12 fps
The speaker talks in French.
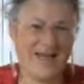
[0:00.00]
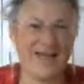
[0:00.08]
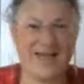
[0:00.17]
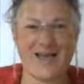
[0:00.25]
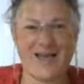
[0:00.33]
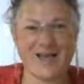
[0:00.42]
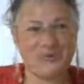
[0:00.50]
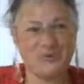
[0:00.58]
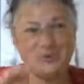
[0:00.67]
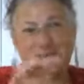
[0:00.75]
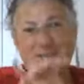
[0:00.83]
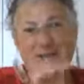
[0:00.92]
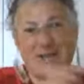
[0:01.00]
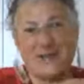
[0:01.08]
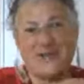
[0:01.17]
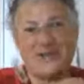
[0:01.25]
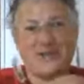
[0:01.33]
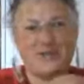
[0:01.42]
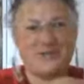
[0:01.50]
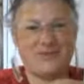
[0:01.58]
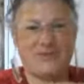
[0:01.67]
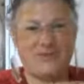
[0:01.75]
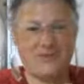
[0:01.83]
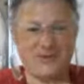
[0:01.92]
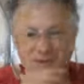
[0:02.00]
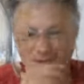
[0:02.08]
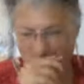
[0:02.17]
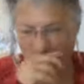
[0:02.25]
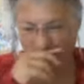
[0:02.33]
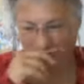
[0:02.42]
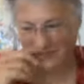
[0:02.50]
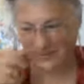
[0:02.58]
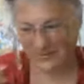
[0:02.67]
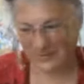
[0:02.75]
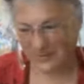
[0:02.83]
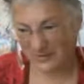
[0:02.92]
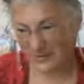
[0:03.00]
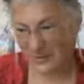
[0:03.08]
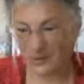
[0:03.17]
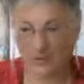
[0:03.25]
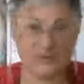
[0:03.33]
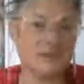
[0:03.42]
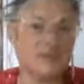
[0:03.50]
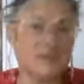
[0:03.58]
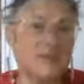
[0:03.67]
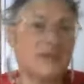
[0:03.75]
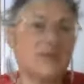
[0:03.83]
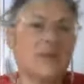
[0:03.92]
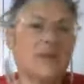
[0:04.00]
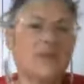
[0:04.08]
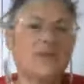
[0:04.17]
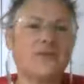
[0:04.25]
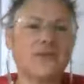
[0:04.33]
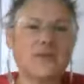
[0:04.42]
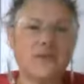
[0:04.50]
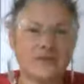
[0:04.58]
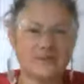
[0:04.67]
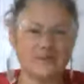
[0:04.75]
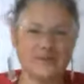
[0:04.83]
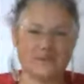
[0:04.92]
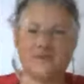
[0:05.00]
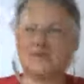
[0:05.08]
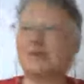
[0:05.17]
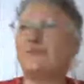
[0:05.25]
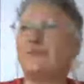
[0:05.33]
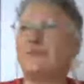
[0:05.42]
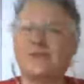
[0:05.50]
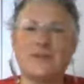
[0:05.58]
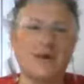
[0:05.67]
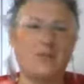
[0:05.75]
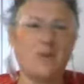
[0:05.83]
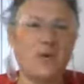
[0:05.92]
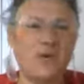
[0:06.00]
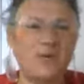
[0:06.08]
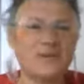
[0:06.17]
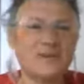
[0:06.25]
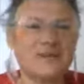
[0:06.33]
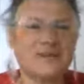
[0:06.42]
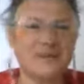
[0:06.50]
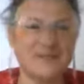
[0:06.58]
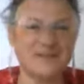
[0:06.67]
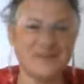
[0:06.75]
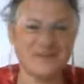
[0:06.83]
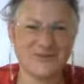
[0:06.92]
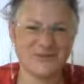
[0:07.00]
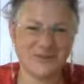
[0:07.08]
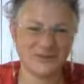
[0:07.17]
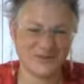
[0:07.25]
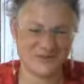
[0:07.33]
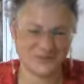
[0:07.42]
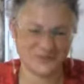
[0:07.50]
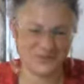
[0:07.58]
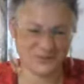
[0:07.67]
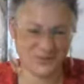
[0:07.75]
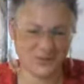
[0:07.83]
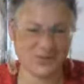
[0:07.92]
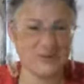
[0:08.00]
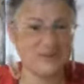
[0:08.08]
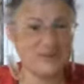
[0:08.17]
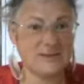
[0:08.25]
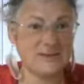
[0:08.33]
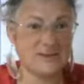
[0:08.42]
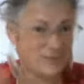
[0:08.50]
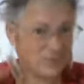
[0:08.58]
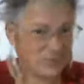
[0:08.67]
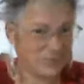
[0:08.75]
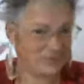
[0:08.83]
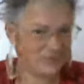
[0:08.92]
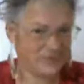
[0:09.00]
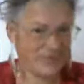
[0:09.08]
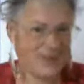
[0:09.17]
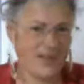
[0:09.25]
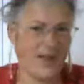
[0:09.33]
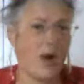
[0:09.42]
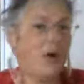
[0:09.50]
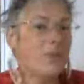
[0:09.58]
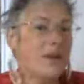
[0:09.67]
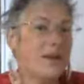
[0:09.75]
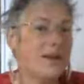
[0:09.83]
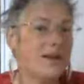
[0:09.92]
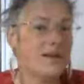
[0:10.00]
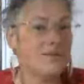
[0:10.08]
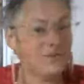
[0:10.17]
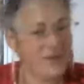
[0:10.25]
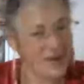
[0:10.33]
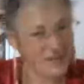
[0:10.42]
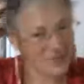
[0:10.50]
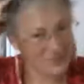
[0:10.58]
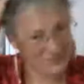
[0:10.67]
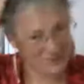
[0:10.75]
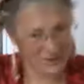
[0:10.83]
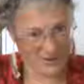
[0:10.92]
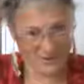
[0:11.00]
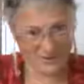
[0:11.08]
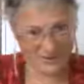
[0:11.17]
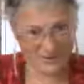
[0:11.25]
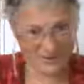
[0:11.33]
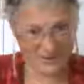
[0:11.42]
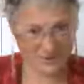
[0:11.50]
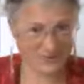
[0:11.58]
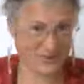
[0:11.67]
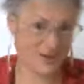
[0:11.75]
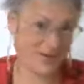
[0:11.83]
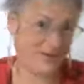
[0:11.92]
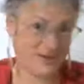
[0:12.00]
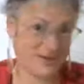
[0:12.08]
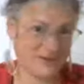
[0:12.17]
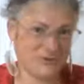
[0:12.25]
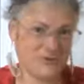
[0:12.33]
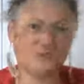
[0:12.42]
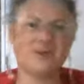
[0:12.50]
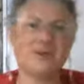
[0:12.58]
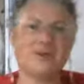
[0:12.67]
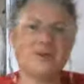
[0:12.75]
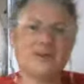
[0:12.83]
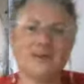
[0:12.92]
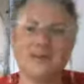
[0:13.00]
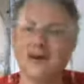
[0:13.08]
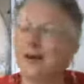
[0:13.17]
a, touché en fait. Euh, alors, c'est peut-être fait, comment dire, volontairement, hein, puisqu'il s'agit d'une publicité pour embellir les femmes hein, avec les cheveux, etc.